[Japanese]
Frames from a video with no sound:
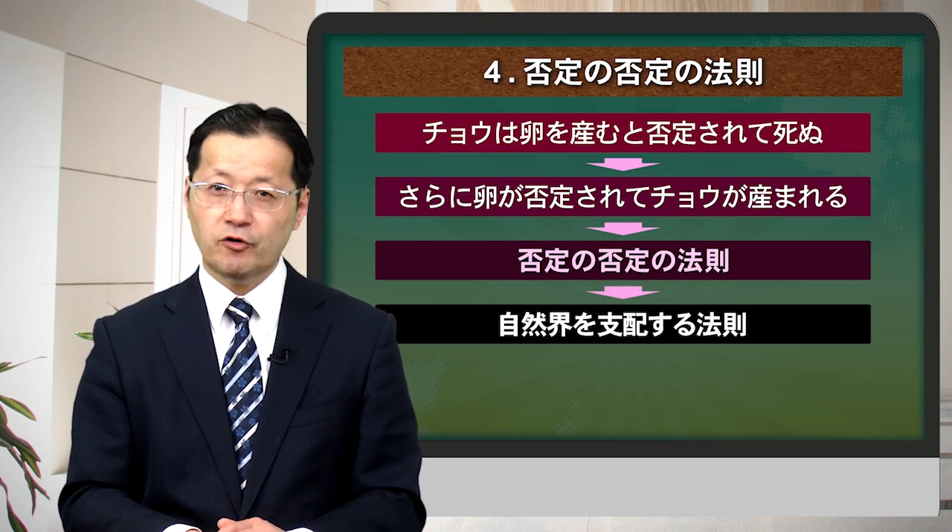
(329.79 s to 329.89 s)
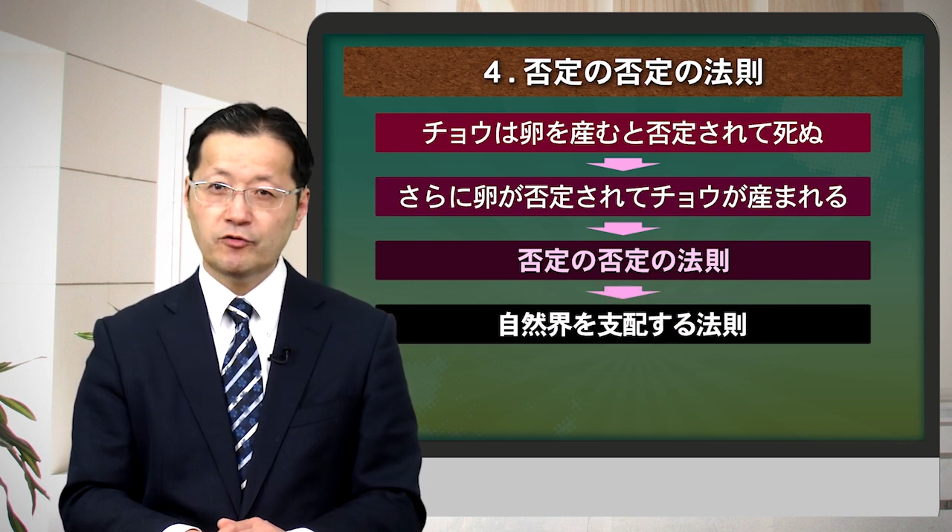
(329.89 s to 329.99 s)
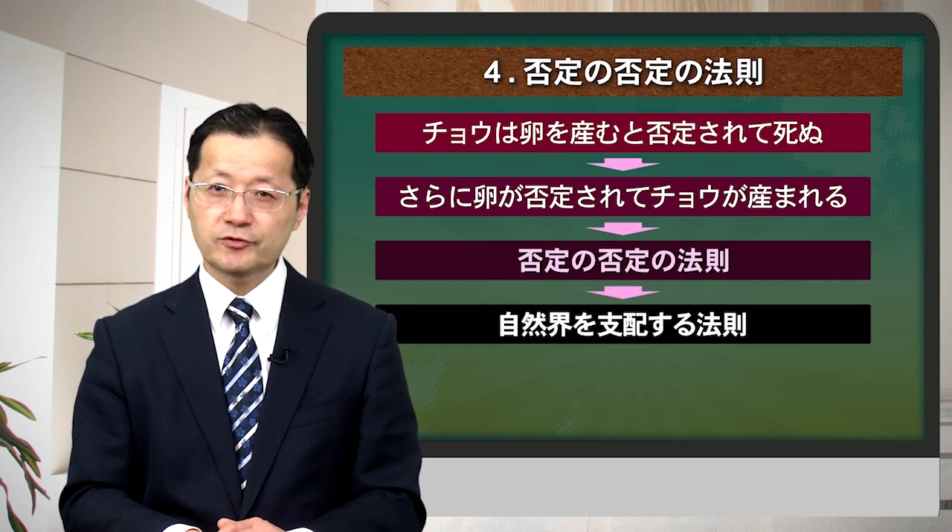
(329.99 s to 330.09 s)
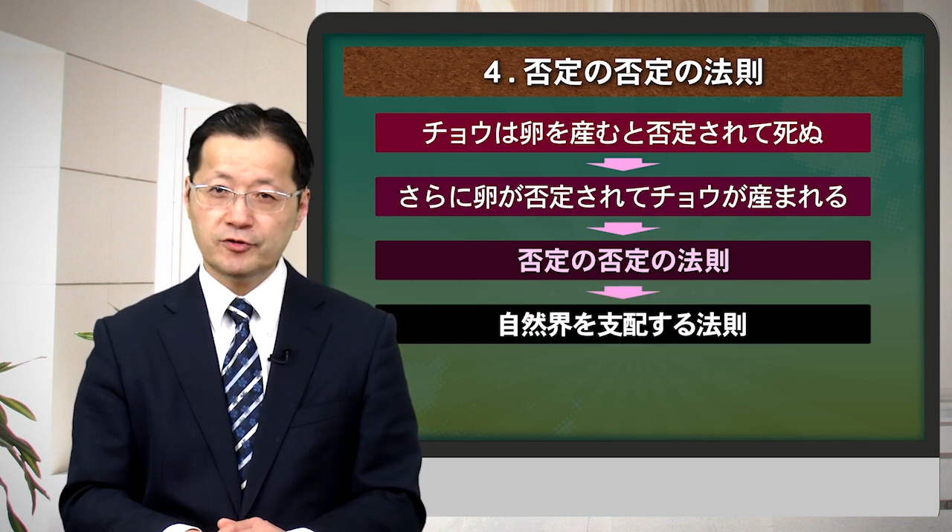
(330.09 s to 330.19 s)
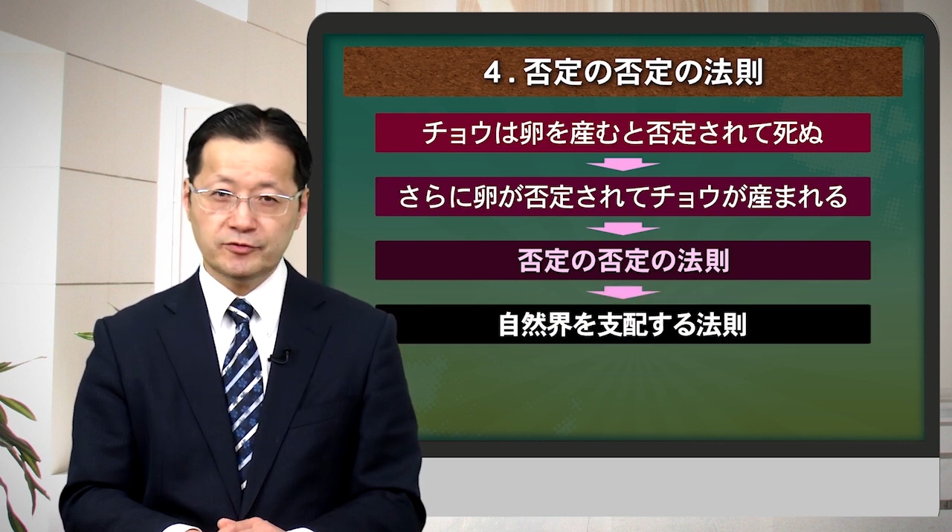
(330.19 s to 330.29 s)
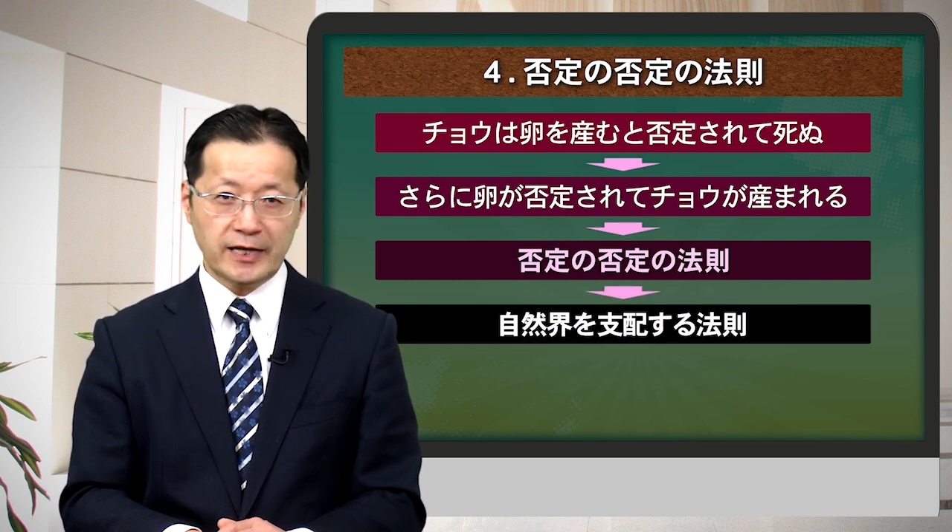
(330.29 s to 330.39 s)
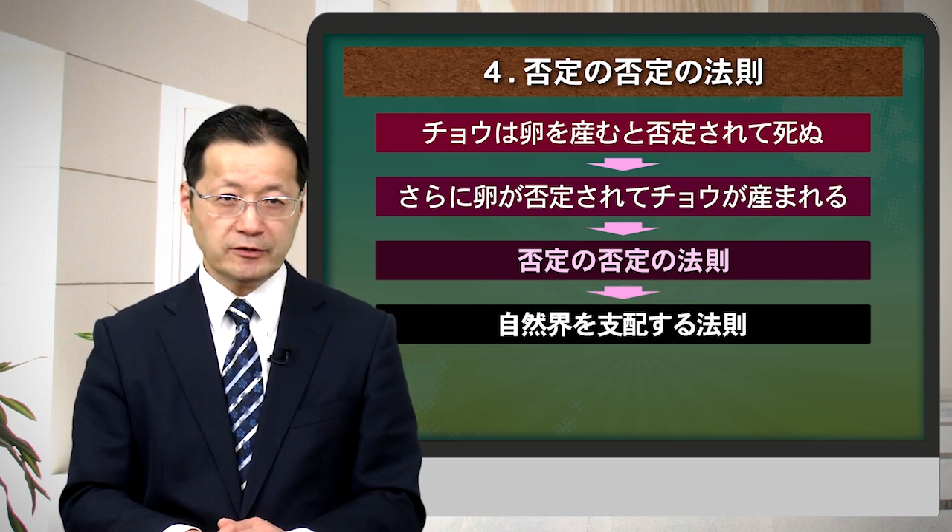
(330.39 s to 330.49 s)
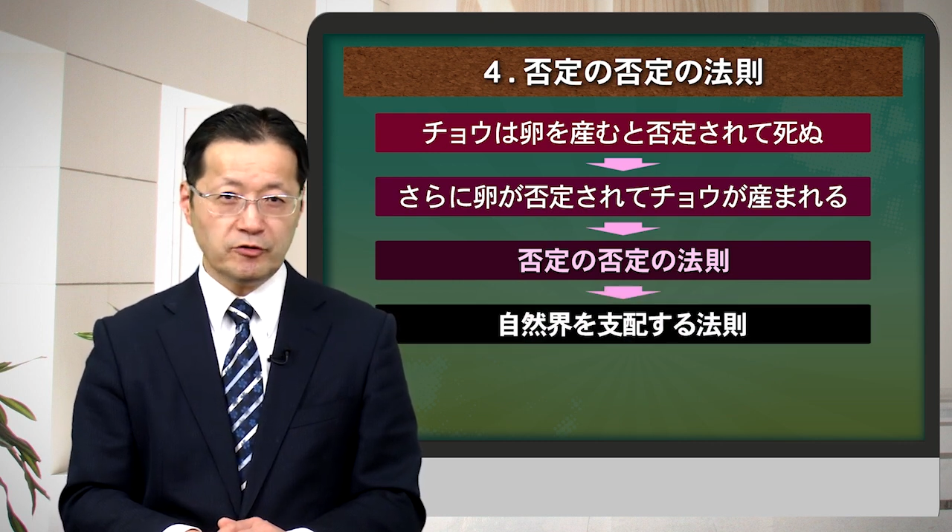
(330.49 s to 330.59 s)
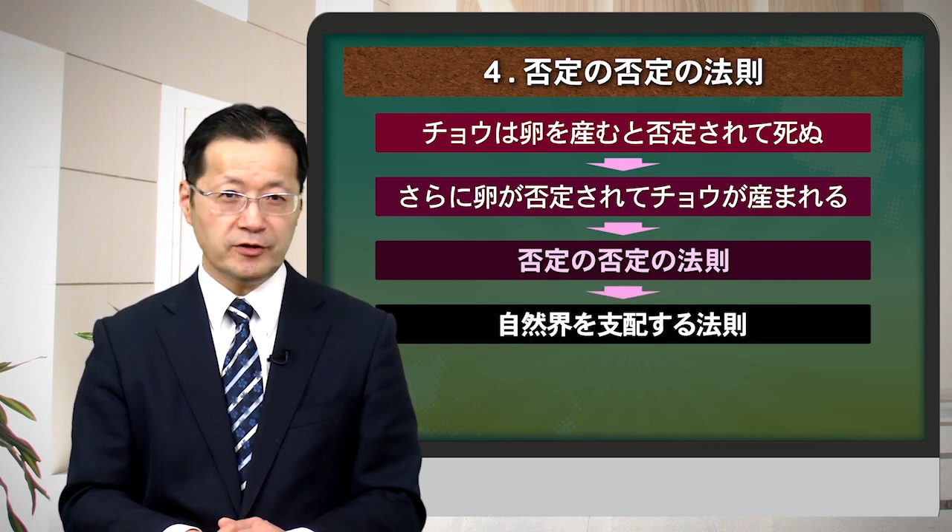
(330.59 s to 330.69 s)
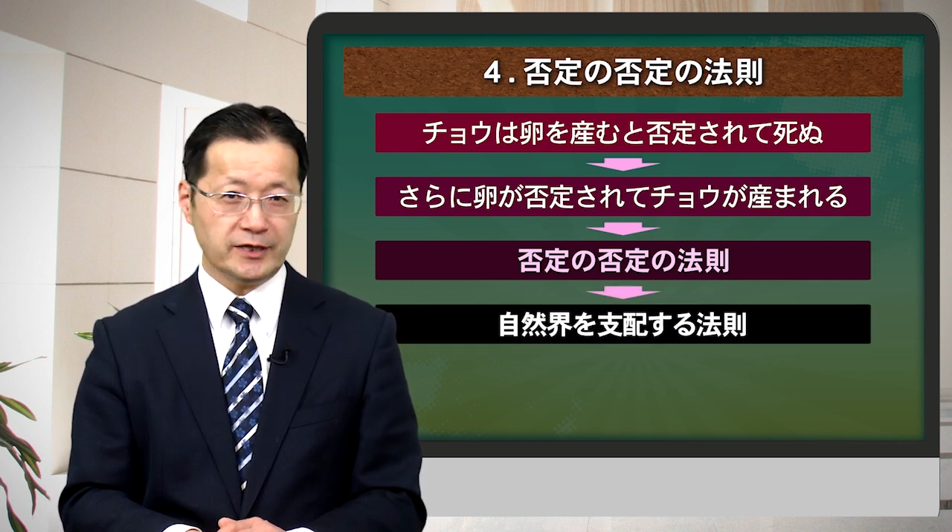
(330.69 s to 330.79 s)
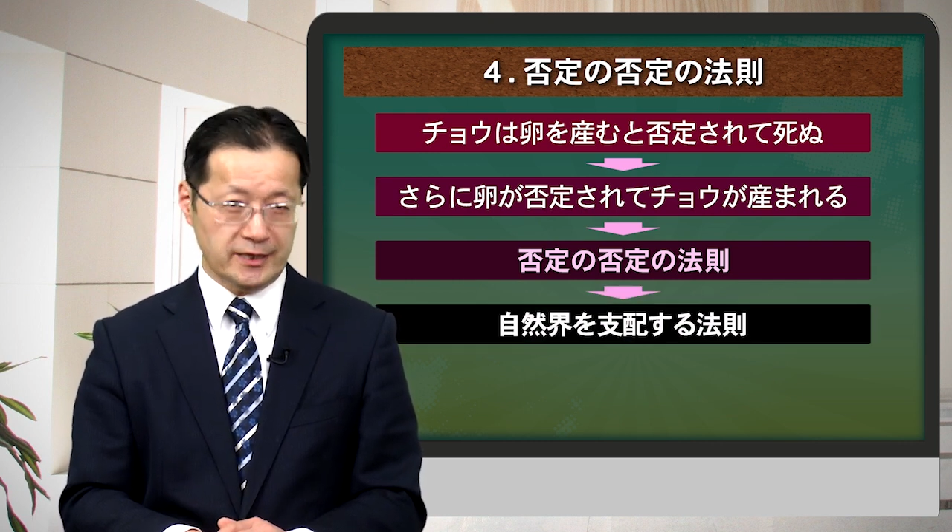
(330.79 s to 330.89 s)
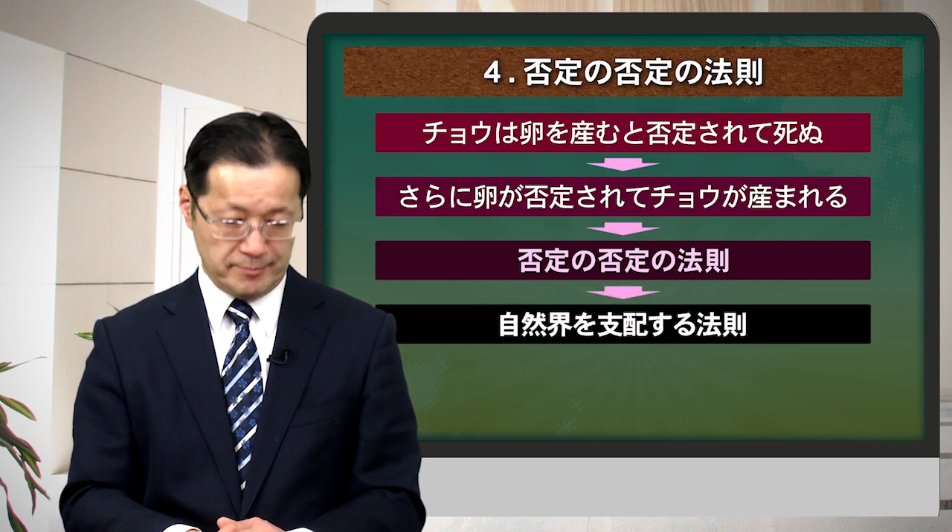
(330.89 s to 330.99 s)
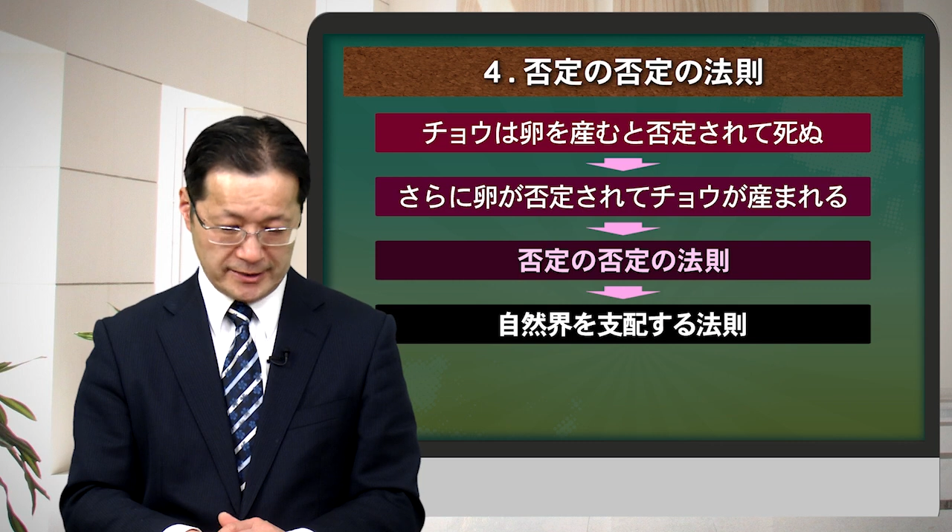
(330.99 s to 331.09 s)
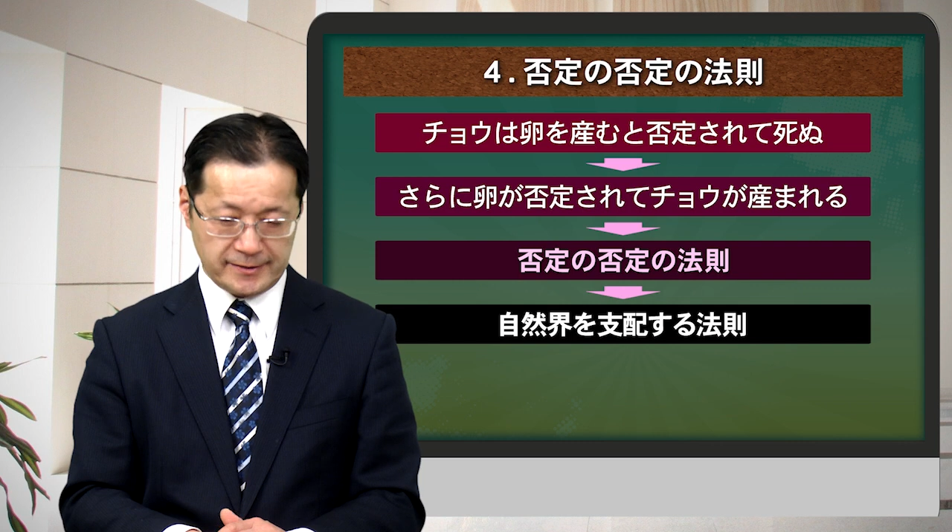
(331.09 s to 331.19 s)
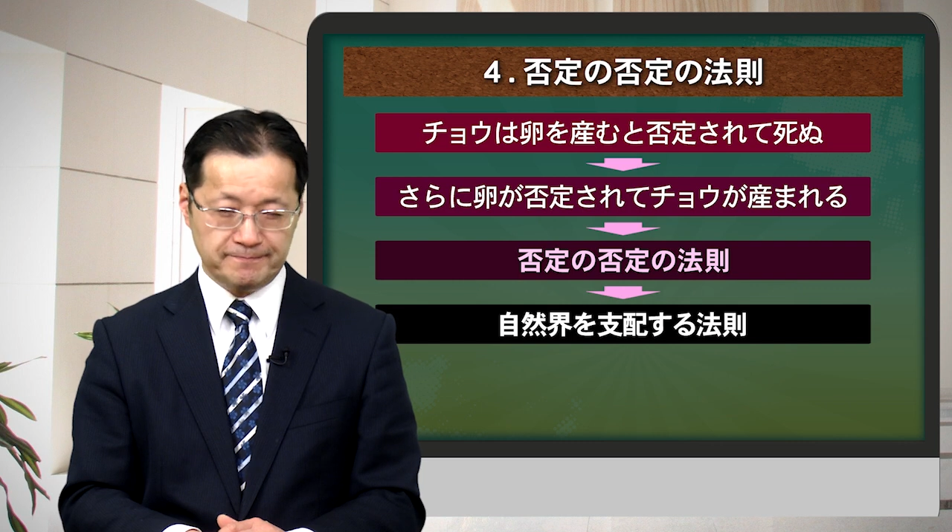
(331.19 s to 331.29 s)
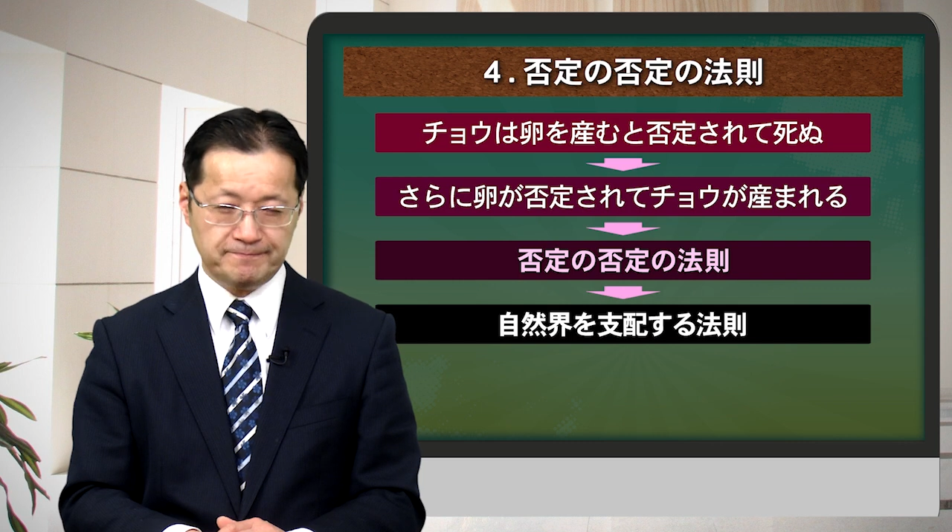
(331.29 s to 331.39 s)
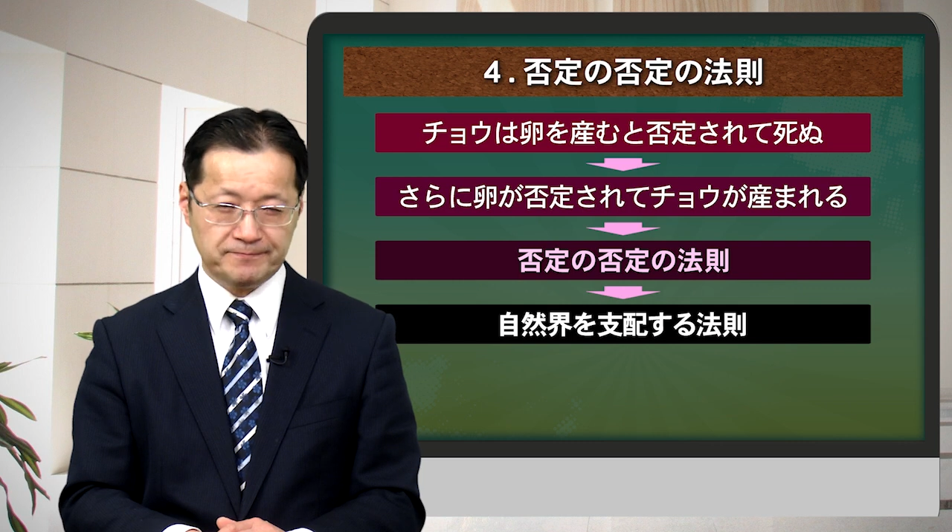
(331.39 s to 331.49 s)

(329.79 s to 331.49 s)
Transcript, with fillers: 法則だと言います